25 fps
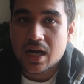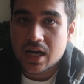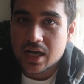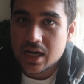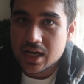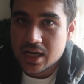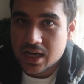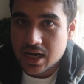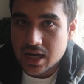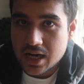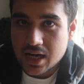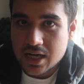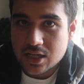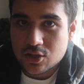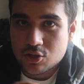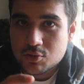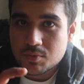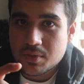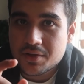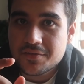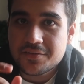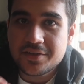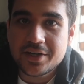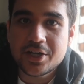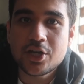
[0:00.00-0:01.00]
अगर हाँ तो
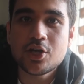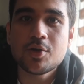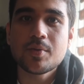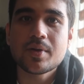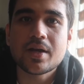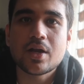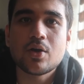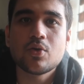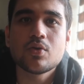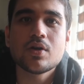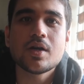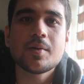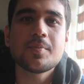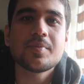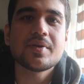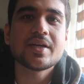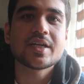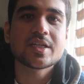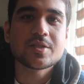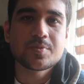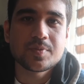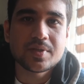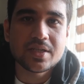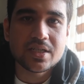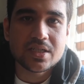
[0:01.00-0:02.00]
मैं वीडियो बनाऊंगा अपना
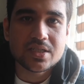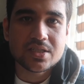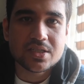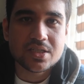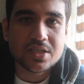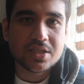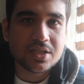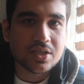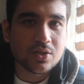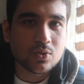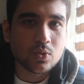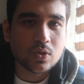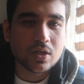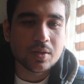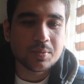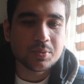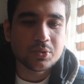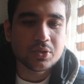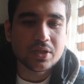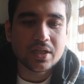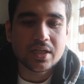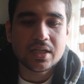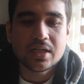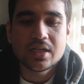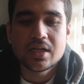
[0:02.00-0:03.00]
एक्सपीरियंस शेयर करूंगा
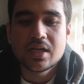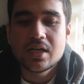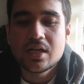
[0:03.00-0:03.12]
पूरा